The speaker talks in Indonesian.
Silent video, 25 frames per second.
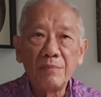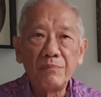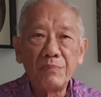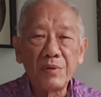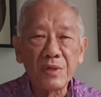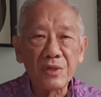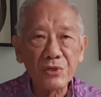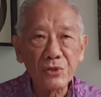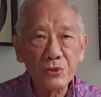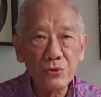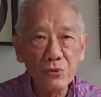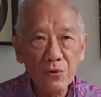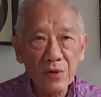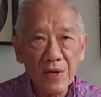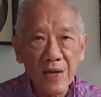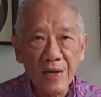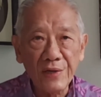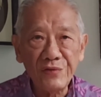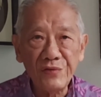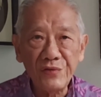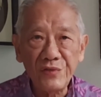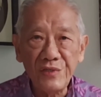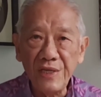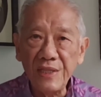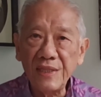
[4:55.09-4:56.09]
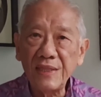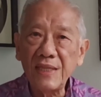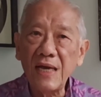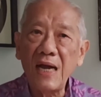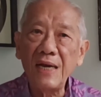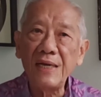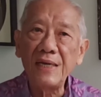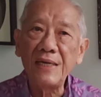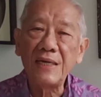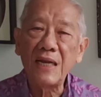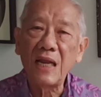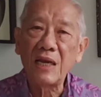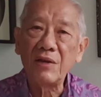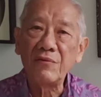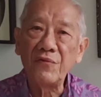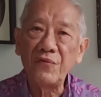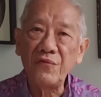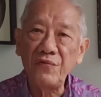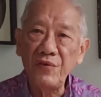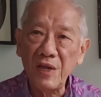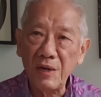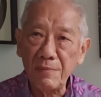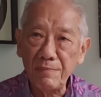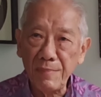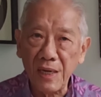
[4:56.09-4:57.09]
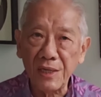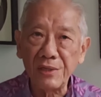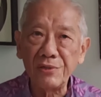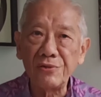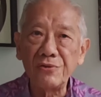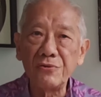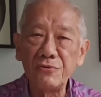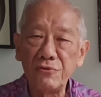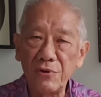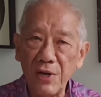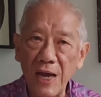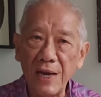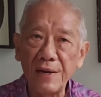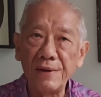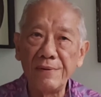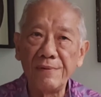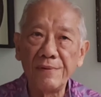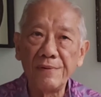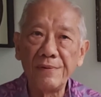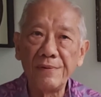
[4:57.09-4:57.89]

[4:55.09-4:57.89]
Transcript: bersuka cita di dalam firman Tuhan.